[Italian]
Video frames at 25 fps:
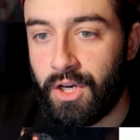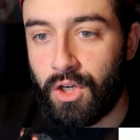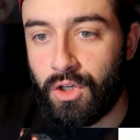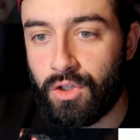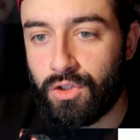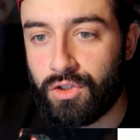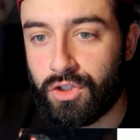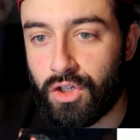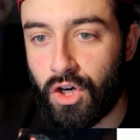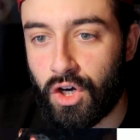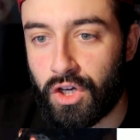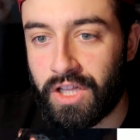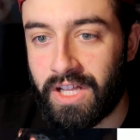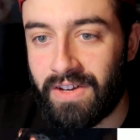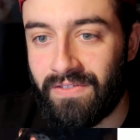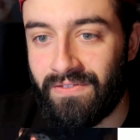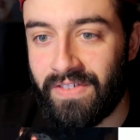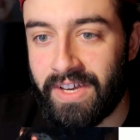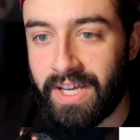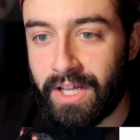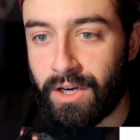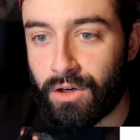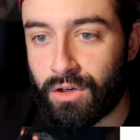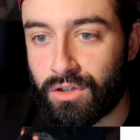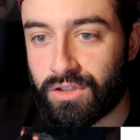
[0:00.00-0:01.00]
Non so
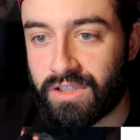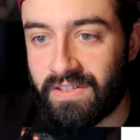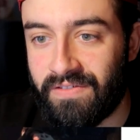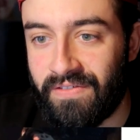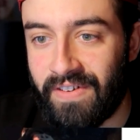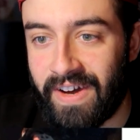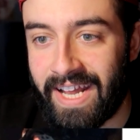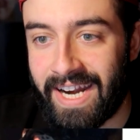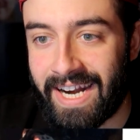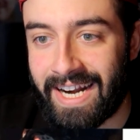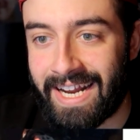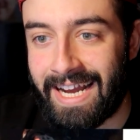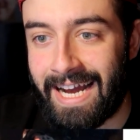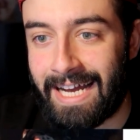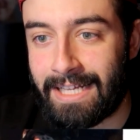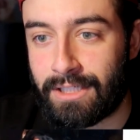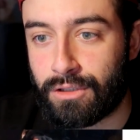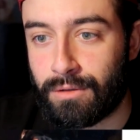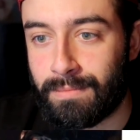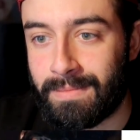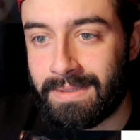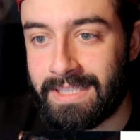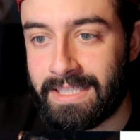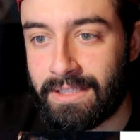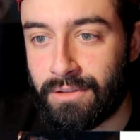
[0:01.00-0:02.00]
davvero cosa fa il
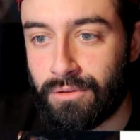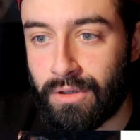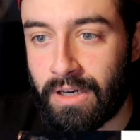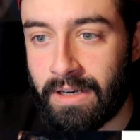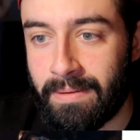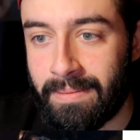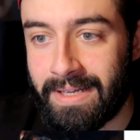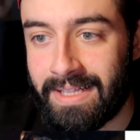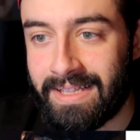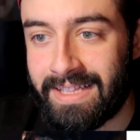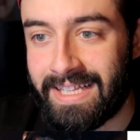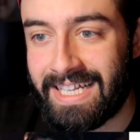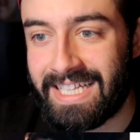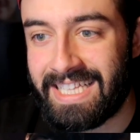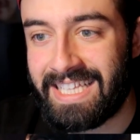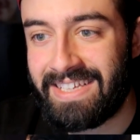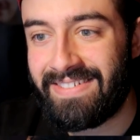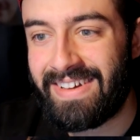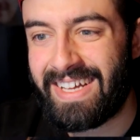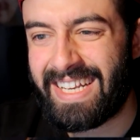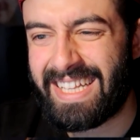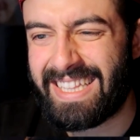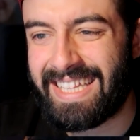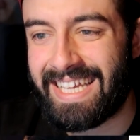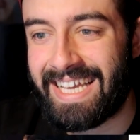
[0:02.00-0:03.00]
ragazzo, ma sicuramente è
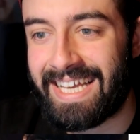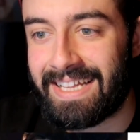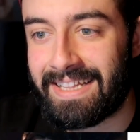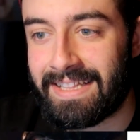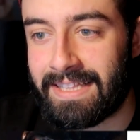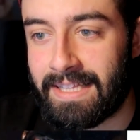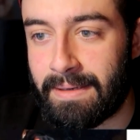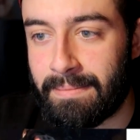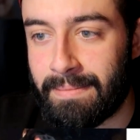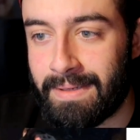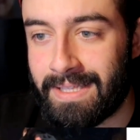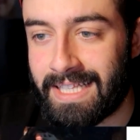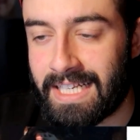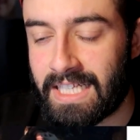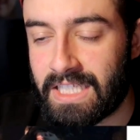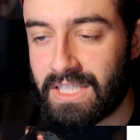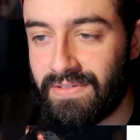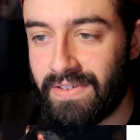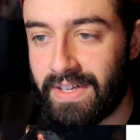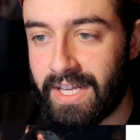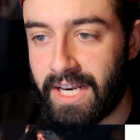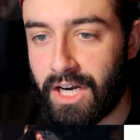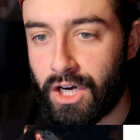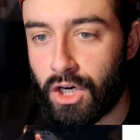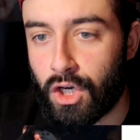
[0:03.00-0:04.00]
divertente. Mi
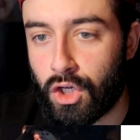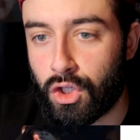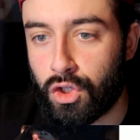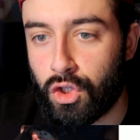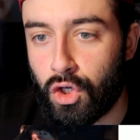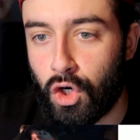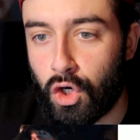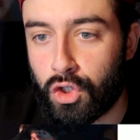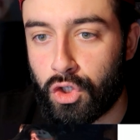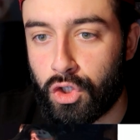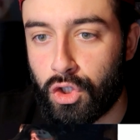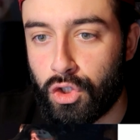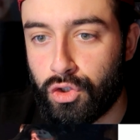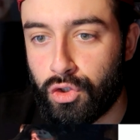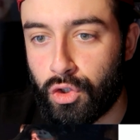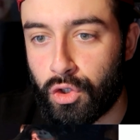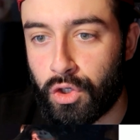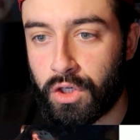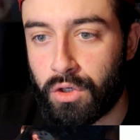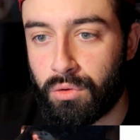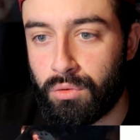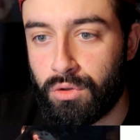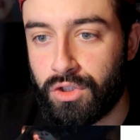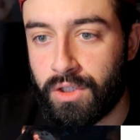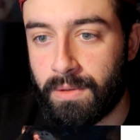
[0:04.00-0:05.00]
trasferirò a Tokyo il
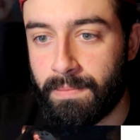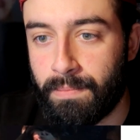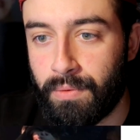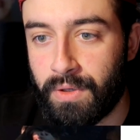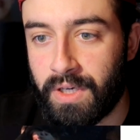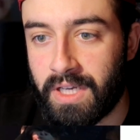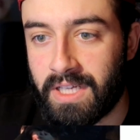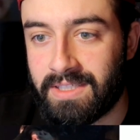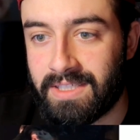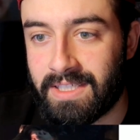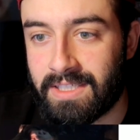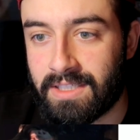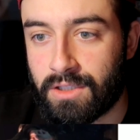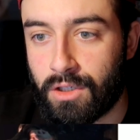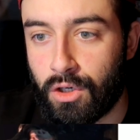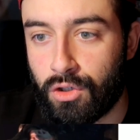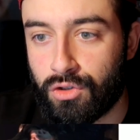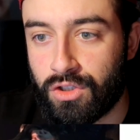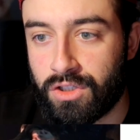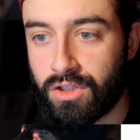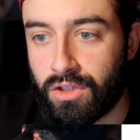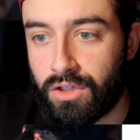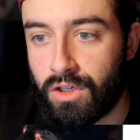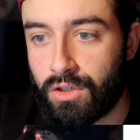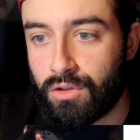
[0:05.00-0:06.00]
giorno in cui i giapponesi
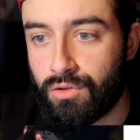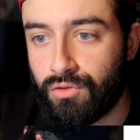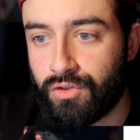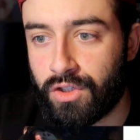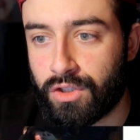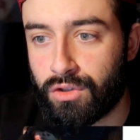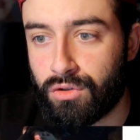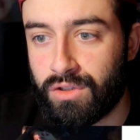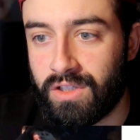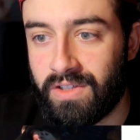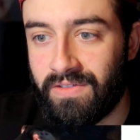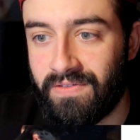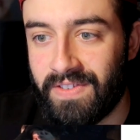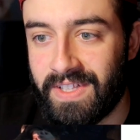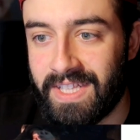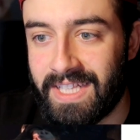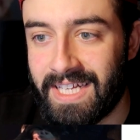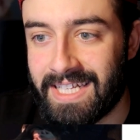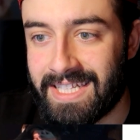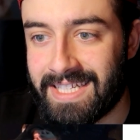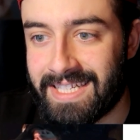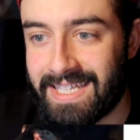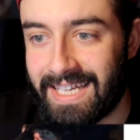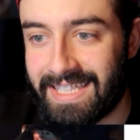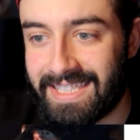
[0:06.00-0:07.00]
escogitano il concetto di
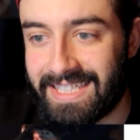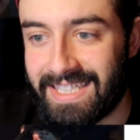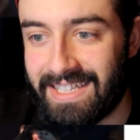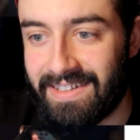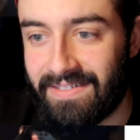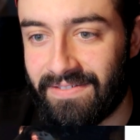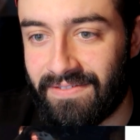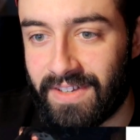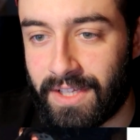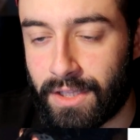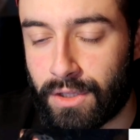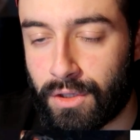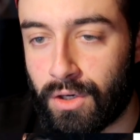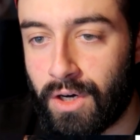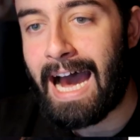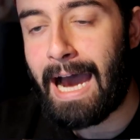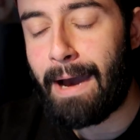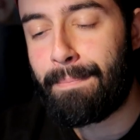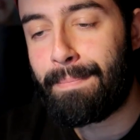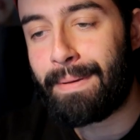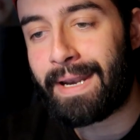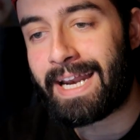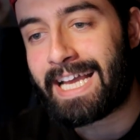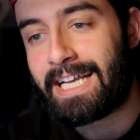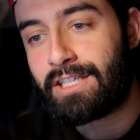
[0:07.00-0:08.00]
fidanzati in affitto.
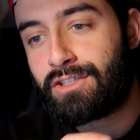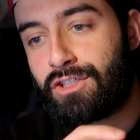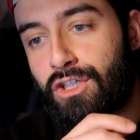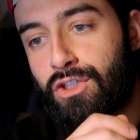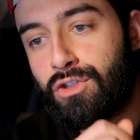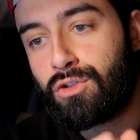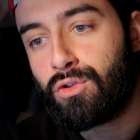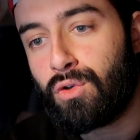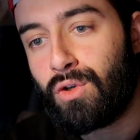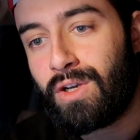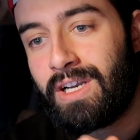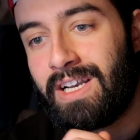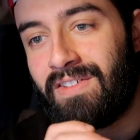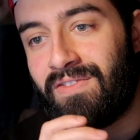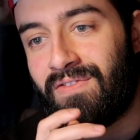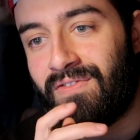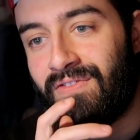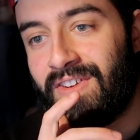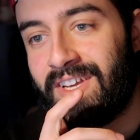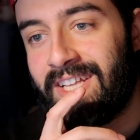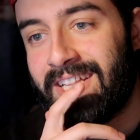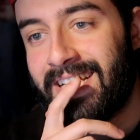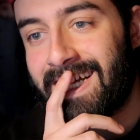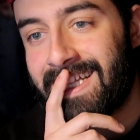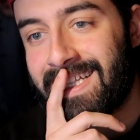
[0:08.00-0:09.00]
Ah, perché c'è solo il
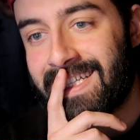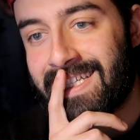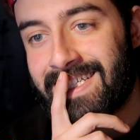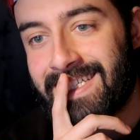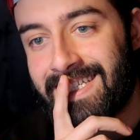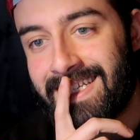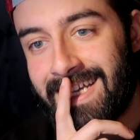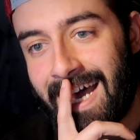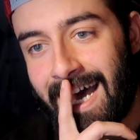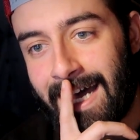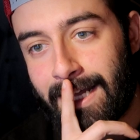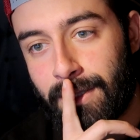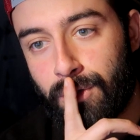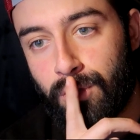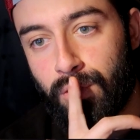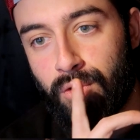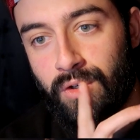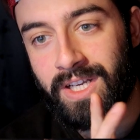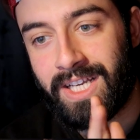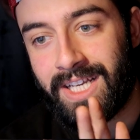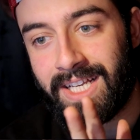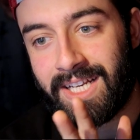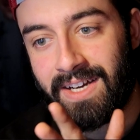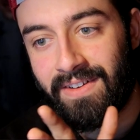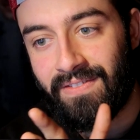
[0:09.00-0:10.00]

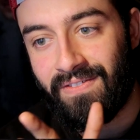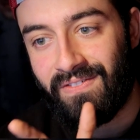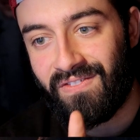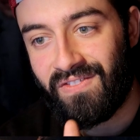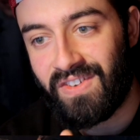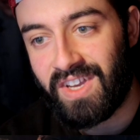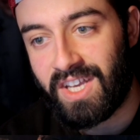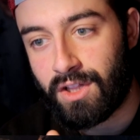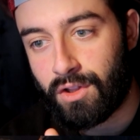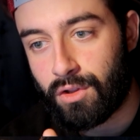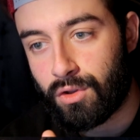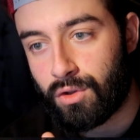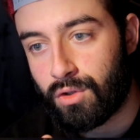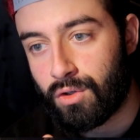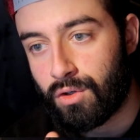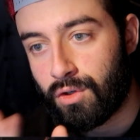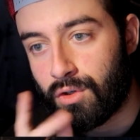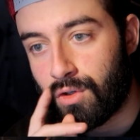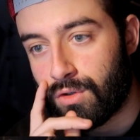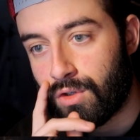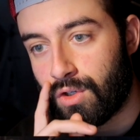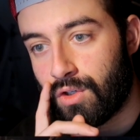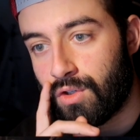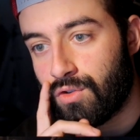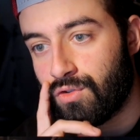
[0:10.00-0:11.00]
fidanzato in
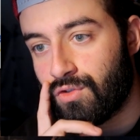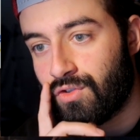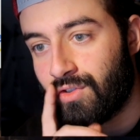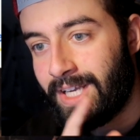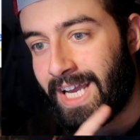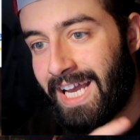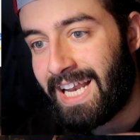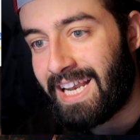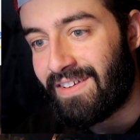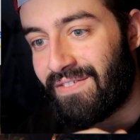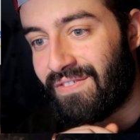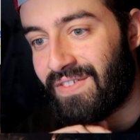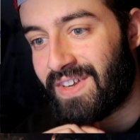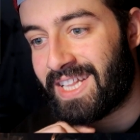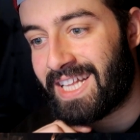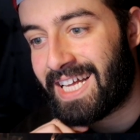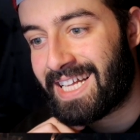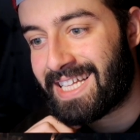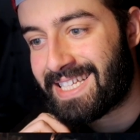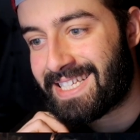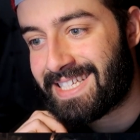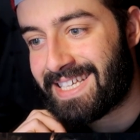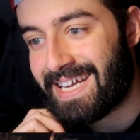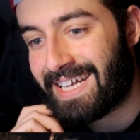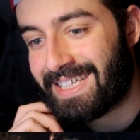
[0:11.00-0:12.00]
affitto, non c'è le
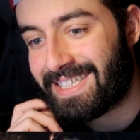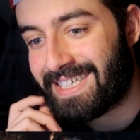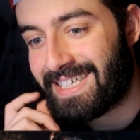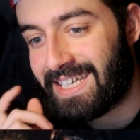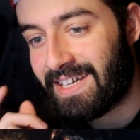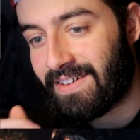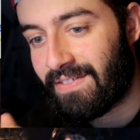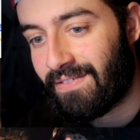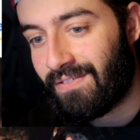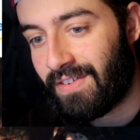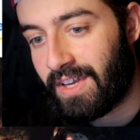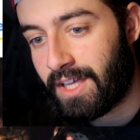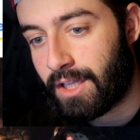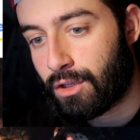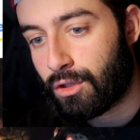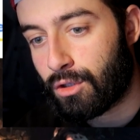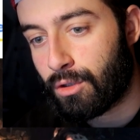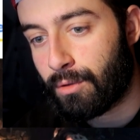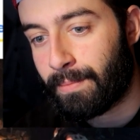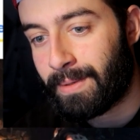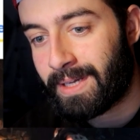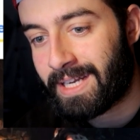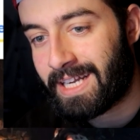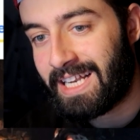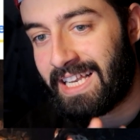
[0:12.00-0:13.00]
fidanzate in
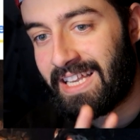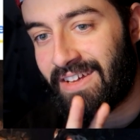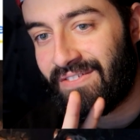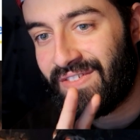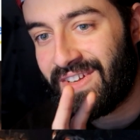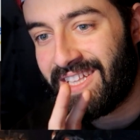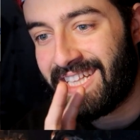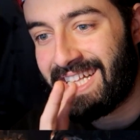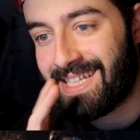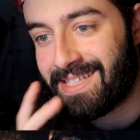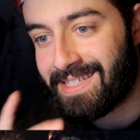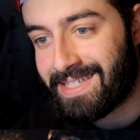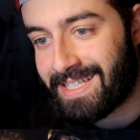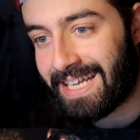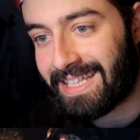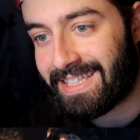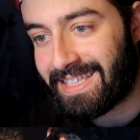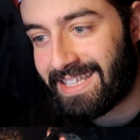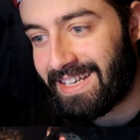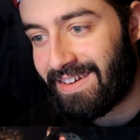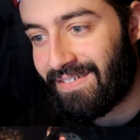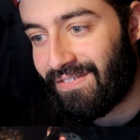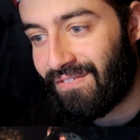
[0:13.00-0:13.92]
affitto, perché le fidanzate in